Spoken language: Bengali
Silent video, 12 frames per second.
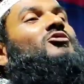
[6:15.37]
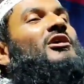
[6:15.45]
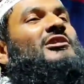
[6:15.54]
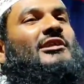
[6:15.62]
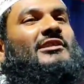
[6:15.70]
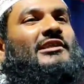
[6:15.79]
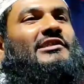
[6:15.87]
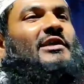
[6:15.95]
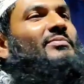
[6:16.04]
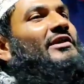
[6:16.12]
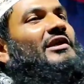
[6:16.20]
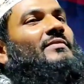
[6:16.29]
ফতোয়া দিয়ে
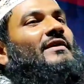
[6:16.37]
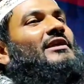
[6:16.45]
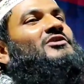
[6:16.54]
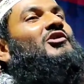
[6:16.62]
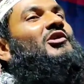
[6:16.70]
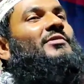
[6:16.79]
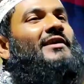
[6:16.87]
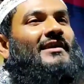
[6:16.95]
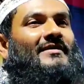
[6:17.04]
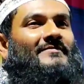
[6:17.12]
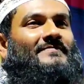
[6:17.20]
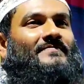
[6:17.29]
দিয়েছে বিড়ি বাঁধা চলবে
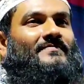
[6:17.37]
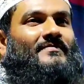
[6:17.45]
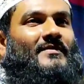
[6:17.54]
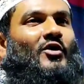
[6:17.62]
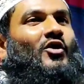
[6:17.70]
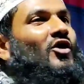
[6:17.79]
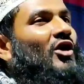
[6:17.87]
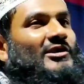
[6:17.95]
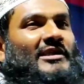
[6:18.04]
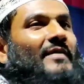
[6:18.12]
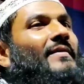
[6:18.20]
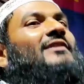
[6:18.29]
না
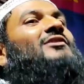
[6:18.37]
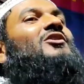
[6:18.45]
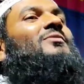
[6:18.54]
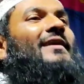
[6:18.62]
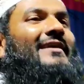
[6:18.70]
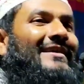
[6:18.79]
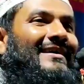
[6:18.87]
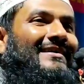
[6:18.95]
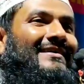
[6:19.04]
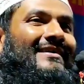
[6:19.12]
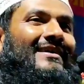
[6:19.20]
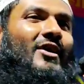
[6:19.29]
লজ্জায় বাঁধতেও পারে না